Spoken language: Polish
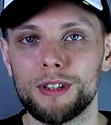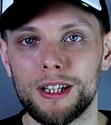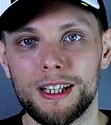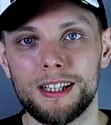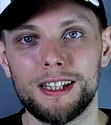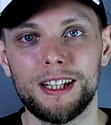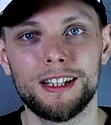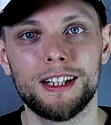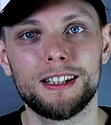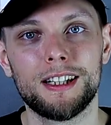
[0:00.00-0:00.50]

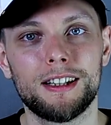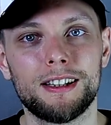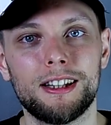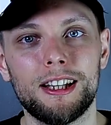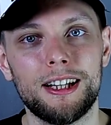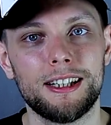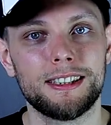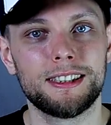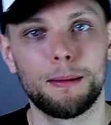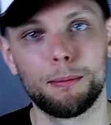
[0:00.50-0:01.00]
taki ten jeden
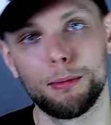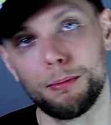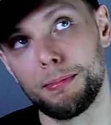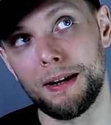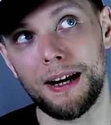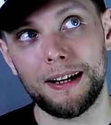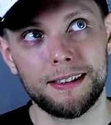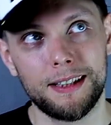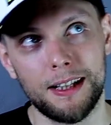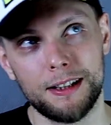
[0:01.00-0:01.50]
tekst, albo
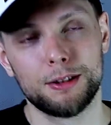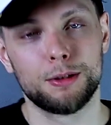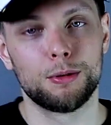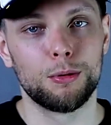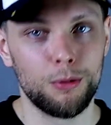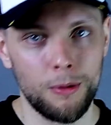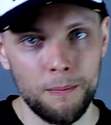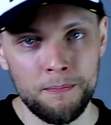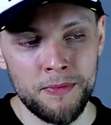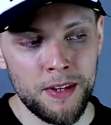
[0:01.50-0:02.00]
brak
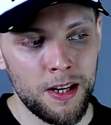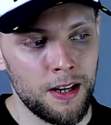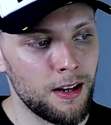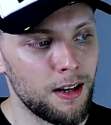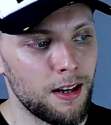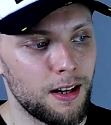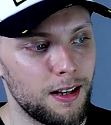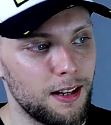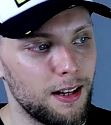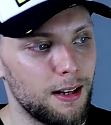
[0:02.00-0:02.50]
tekstu,
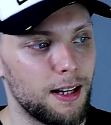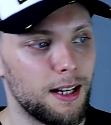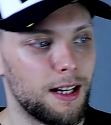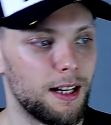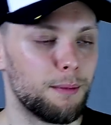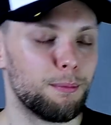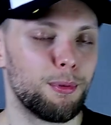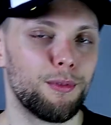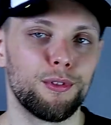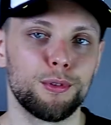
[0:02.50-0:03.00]

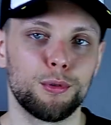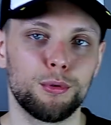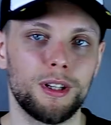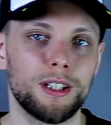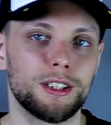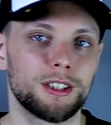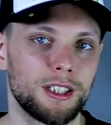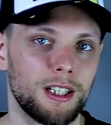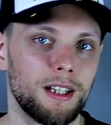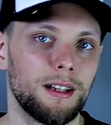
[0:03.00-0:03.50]
yy,
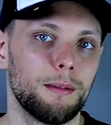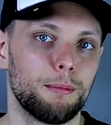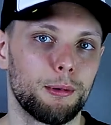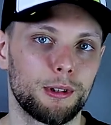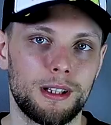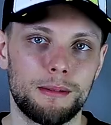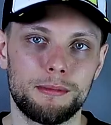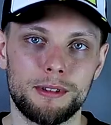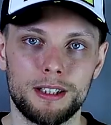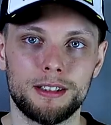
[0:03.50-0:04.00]
powoduje, że
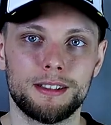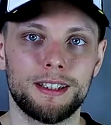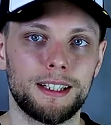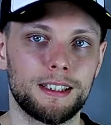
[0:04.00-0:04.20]
potem ten